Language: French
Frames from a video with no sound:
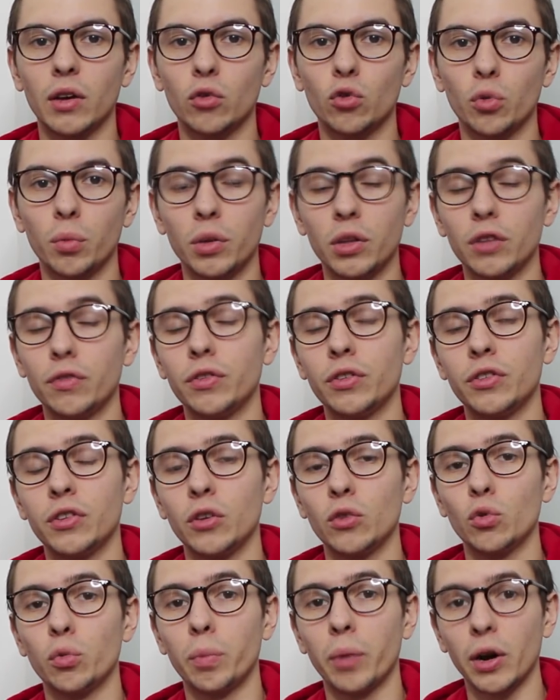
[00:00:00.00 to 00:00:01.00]
tu
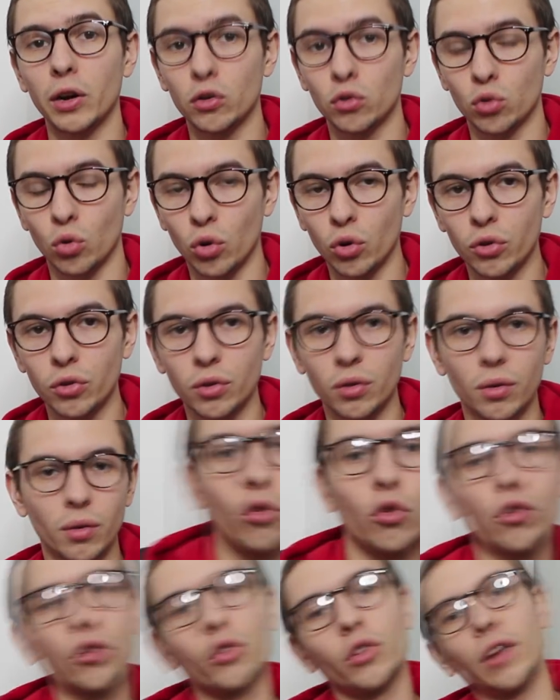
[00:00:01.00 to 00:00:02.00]
bénéficiais du pack Trône.
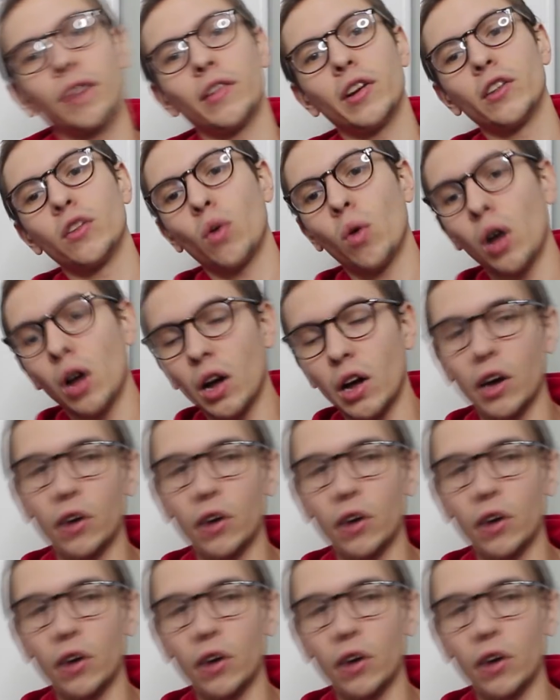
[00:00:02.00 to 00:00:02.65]
Donc tu avais le droit